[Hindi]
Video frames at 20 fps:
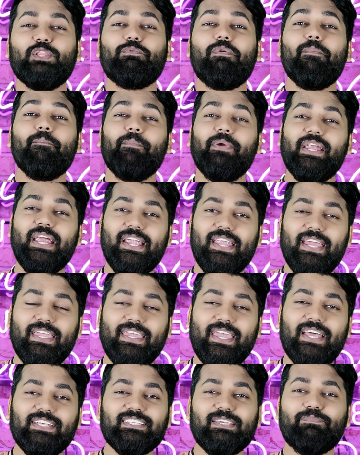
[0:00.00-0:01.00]
तो मीडियाटेक
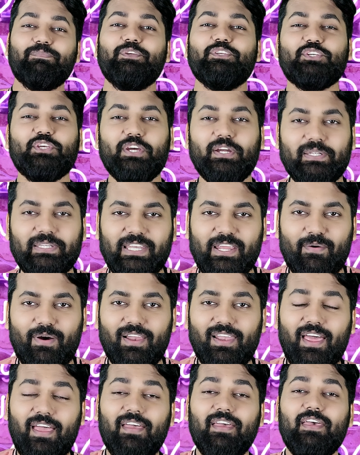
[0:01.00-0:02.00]
कैसे पीछे हटने
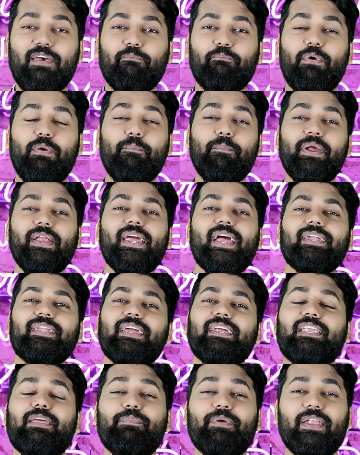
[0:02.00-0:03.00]
वाला है फिर मीडिया
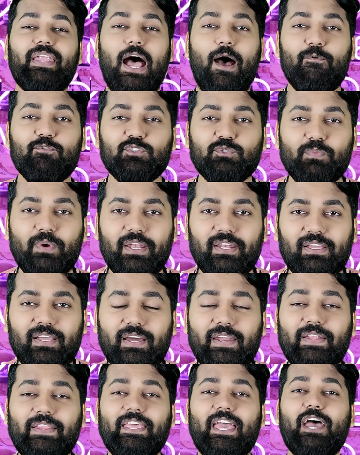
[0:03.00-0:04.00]
टेक ने भी अनाउंसमेंट
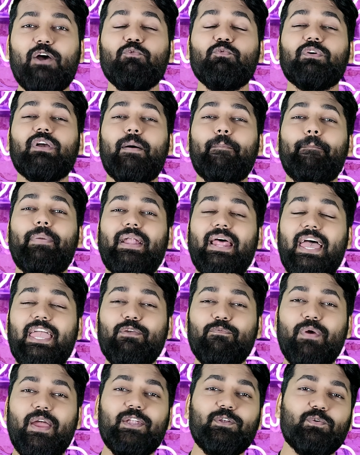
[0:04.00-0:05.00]
कर दिया है उनका बड़ा
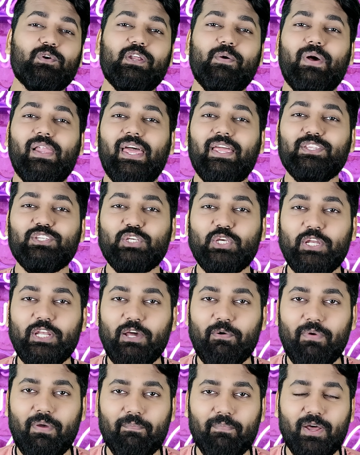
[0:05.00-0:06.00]
इवेंट होने वाला है छह
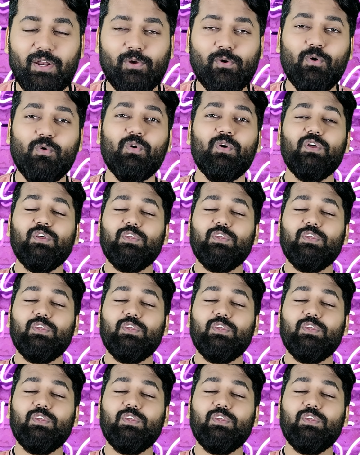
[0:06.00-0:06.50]
नवंबर को